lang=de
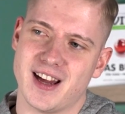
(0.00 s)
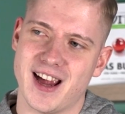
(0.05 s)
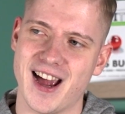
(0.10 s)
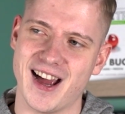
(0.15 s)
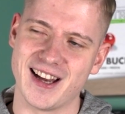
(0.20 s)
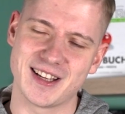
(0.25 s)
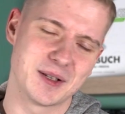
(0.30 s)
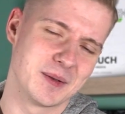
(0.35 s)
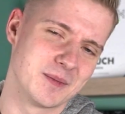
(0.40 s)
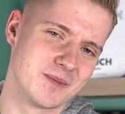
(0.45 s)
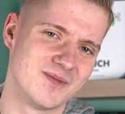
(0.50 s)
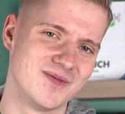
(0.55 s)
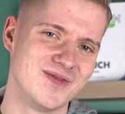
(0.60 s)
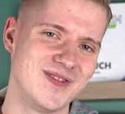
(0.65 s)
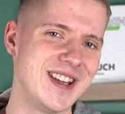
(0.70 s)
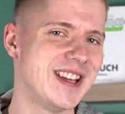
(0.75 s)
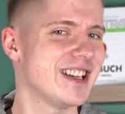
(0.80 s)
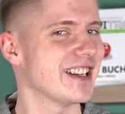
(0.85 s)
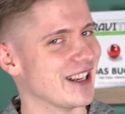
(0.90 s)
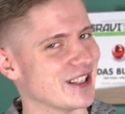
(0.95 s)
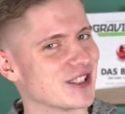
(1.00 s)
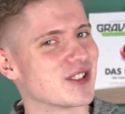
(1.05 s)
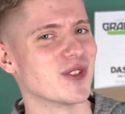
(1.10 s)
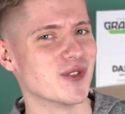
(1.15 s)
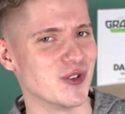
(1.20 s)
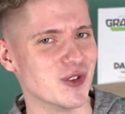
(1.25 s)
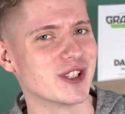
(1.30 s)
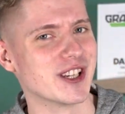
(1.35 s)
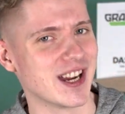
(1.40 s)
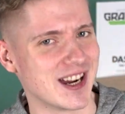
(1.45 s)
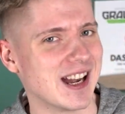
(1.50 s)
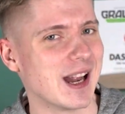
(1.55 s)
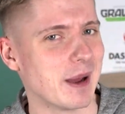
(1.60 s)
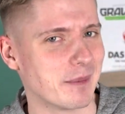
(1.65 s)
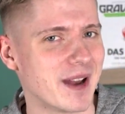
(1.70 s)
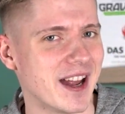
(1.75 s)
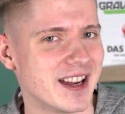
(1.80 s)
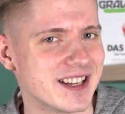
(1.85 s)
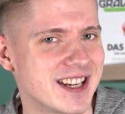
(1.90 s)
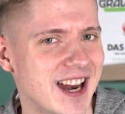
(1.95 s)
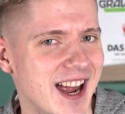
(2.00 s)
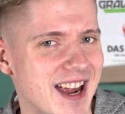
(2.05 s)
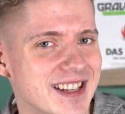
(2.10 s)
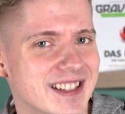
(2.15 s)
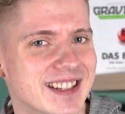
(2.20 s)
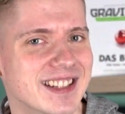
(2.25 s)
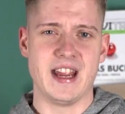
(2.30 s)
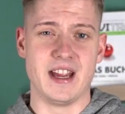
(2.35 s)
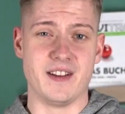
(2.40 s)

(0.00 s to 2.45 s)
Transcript: Hat nicht ganz so gut geklappt anscheinend.